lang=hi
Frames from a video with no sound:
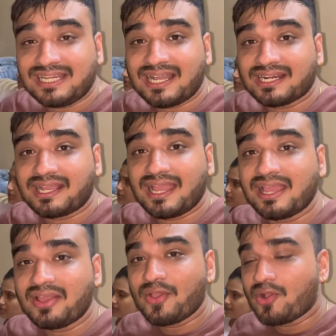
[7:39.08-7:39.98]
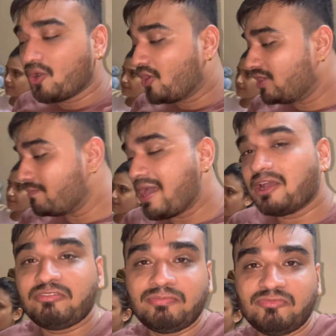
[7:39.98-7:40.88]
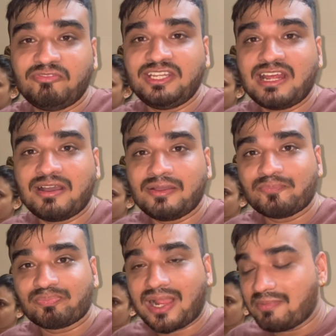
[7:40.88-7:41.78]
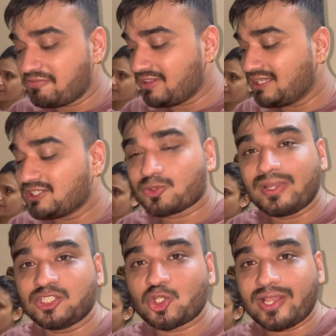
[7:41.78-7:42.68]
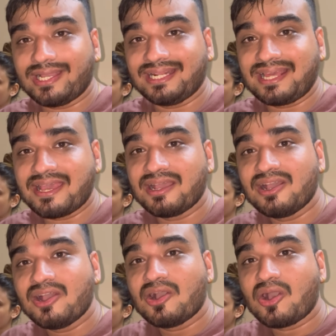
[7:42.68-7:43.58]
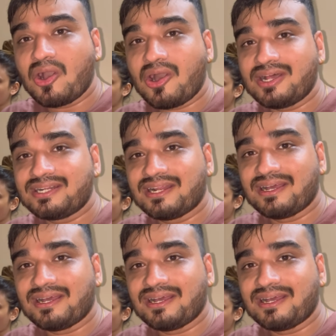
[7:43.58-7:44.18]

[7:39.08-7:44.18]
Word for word: लगा रखा है और मैं और बीना अभी फ़िलहाल इसको एंजॉय करेंगे और